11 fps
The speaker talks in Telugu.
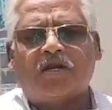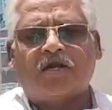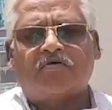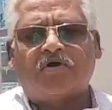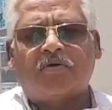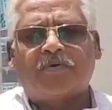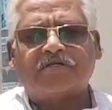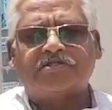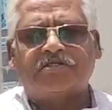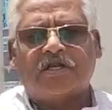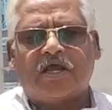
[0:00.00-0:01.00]
అనేటటువంటి
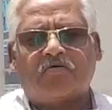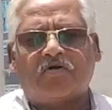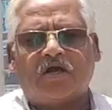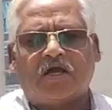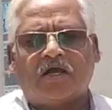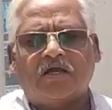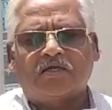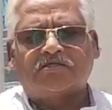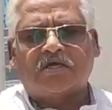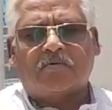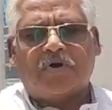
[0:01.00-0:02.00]
పరిస్థితి లేకుండా
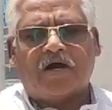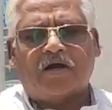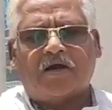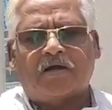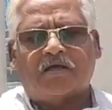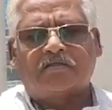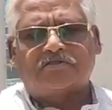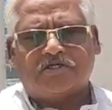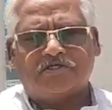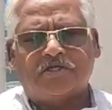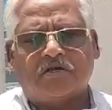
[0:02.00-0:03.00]
చాలా బాగా
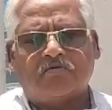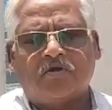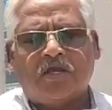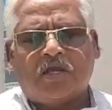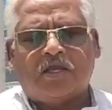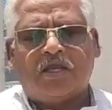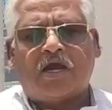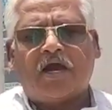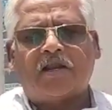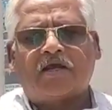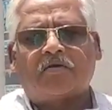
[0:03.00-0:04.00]
చేశారు ఈ
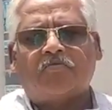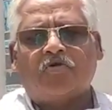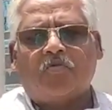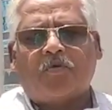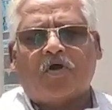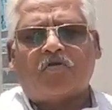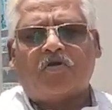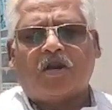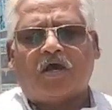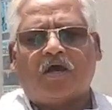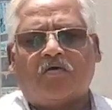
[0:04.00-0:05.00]
కార్యక్రమంలో
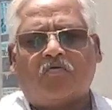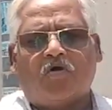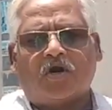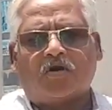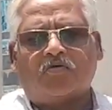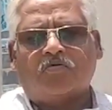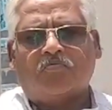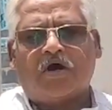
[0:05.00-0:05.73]
పాల్గొన్న ఓటర్